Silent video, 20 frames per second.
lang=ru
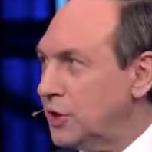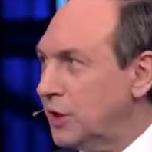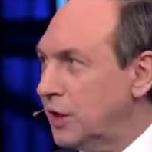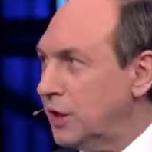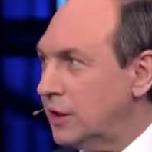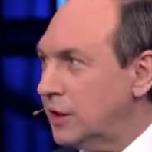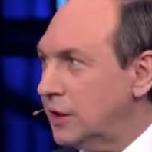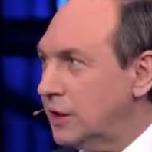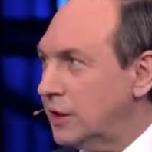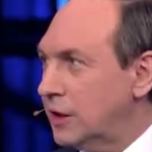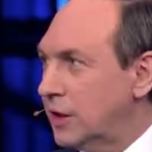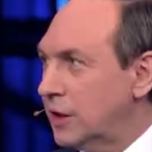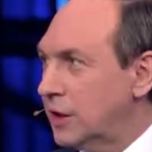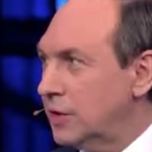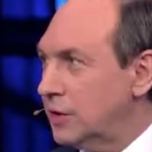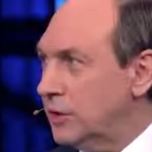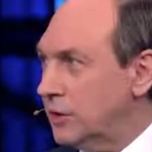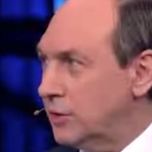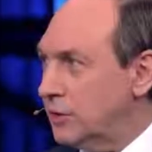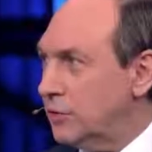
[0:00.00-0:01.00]
Штаты от
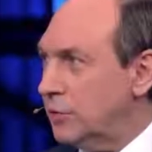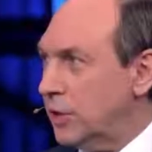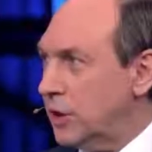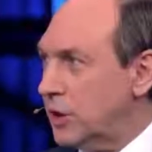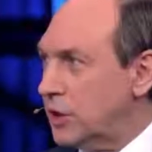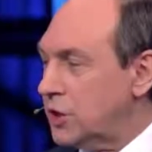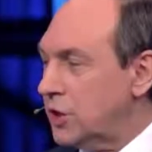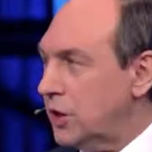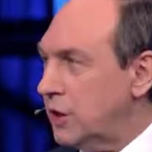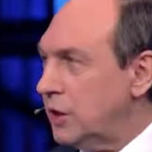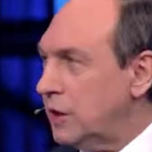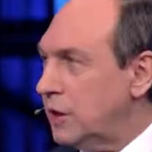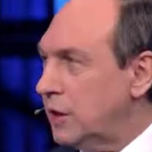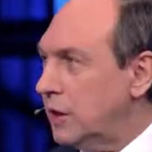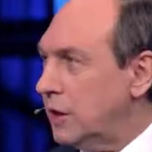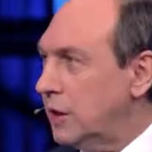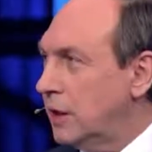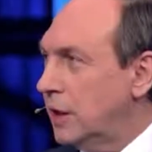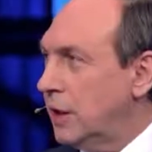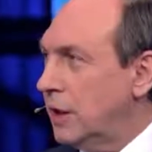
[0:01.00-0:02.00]
игры с
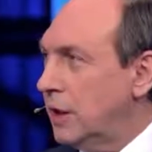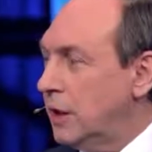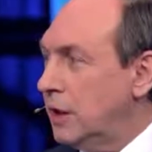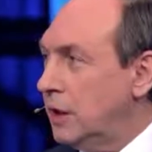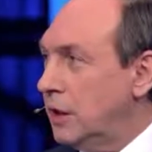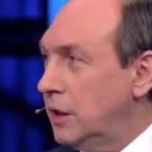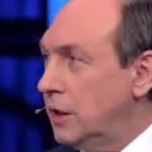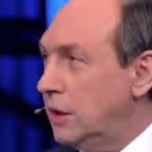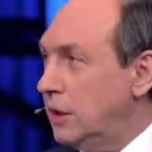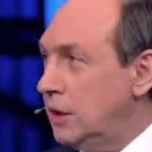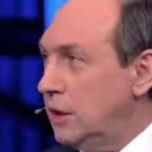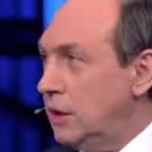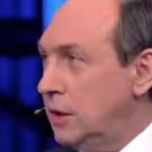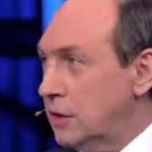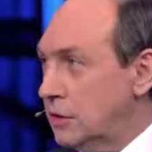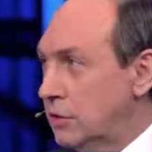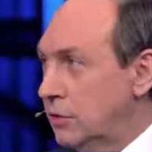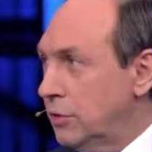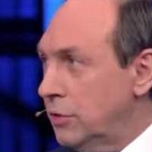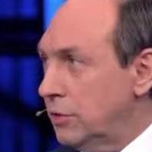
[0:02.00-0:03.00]
Порошенко и
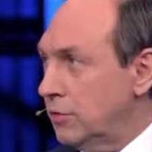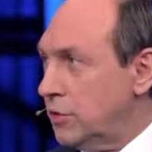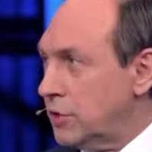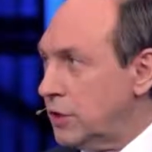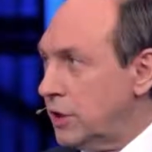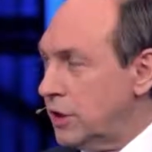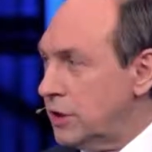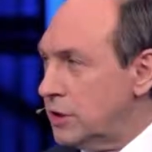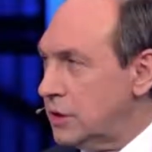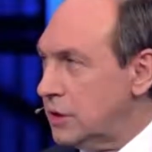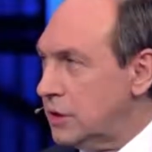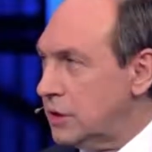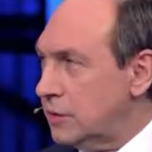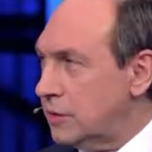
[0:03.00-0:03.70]
есть ли у него шанс?